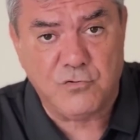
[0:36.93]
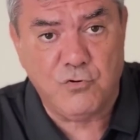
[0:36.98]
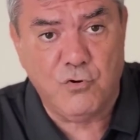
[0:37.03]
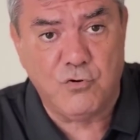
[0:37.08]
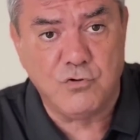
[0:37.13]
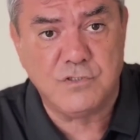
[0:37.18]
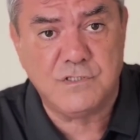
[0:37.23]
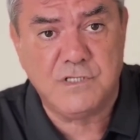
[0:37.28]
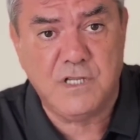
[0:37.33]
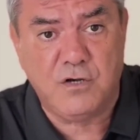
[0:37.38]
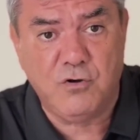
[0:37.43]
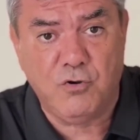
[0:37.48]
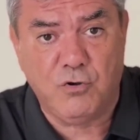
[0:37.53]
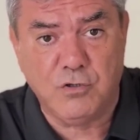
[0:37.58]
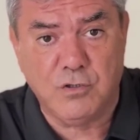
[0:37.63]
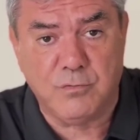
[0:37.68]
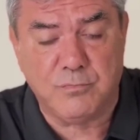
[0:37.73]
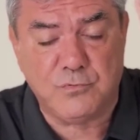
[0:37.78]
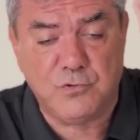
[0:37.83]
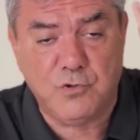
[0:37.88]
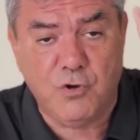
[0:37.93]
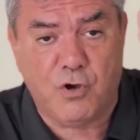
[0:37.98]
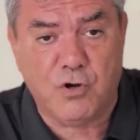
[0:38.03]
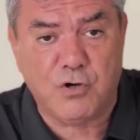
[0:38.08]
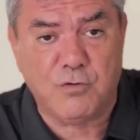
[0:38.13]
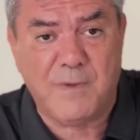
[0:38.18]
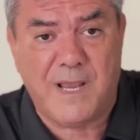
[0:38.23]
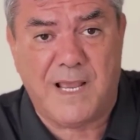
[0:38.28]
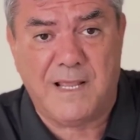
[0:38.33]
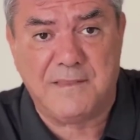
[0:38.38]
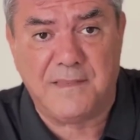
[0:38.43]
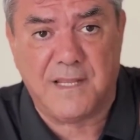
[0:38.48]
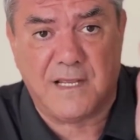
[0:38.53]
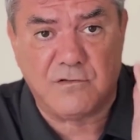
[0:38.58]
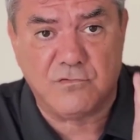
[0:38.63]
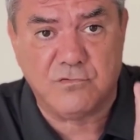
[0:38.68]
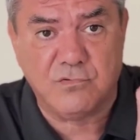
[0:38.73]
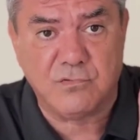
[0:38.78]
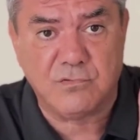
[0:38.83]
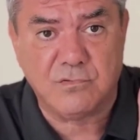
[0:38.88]
gözleri olup
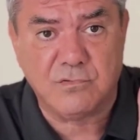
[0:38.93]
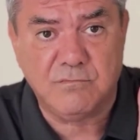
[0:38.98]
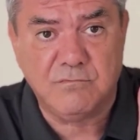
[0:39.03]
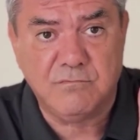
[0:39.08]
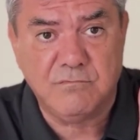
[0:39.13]
görmeyenler diyor.